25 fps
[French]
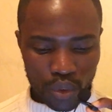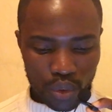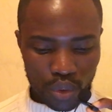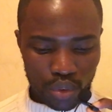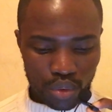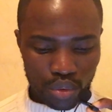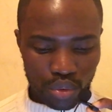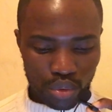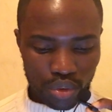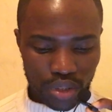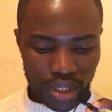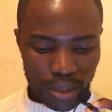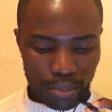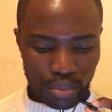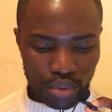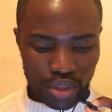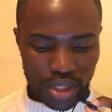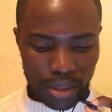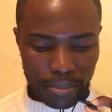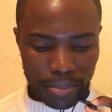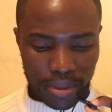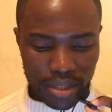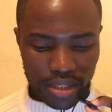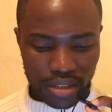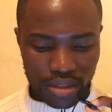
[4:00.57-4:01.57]
euh, donc à
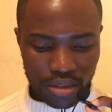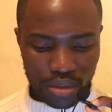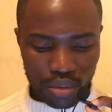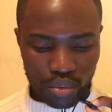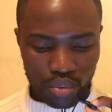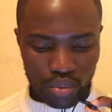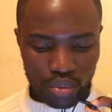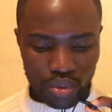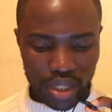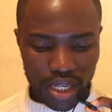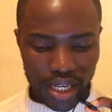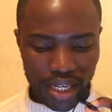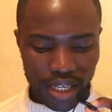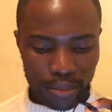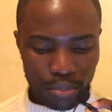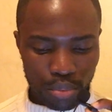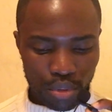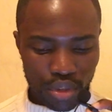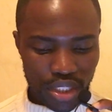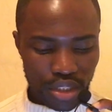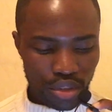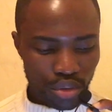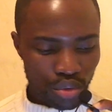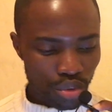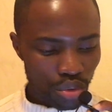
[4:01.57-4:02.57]
Budapest où la
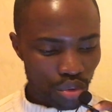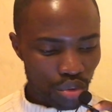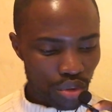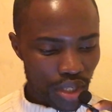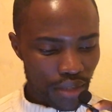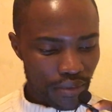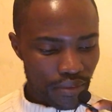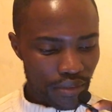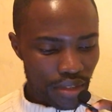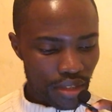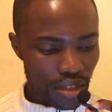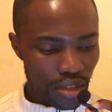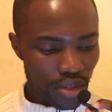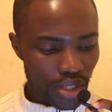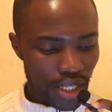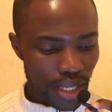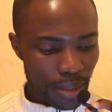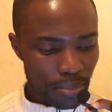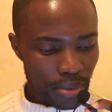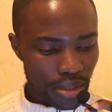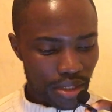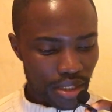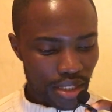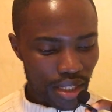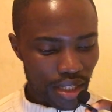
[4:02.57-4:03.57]
réputation de la ville
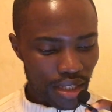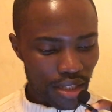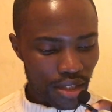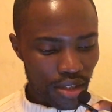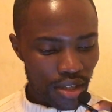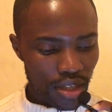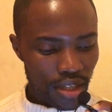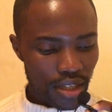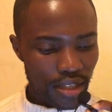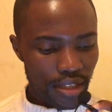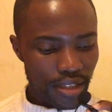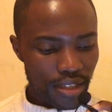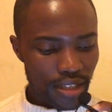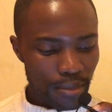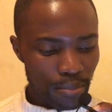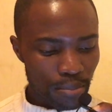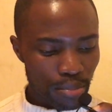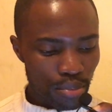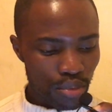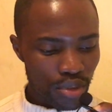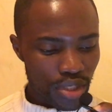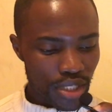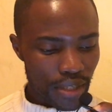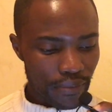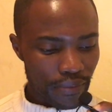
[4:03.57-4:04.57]
capitale n'est
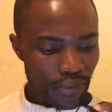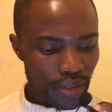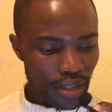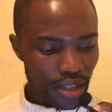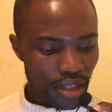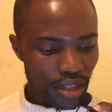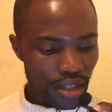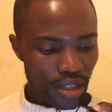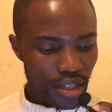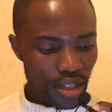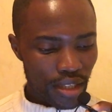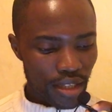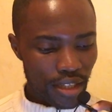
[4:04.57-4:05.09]
plus à faire.